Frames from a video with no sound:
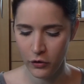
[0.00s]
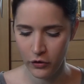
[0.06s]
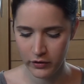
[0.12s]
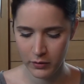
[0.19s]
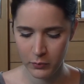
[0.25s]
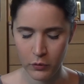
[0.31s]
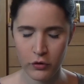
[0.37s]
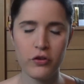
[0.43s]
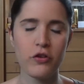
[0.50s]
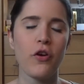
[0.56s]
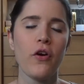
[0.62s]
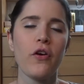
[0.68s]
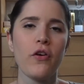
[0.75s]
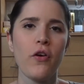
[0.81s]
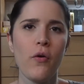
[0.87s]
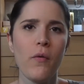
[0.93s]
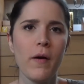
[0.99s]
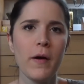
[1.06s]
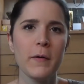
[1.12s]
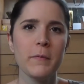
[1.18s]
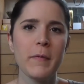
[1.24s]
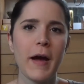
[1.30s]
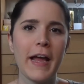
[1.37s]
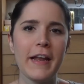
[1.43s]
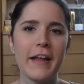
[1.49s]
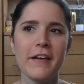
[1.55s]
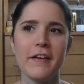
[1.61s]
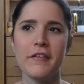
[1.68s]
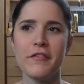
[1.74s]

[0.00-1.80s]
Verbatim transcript: Heute möchte ich euch meine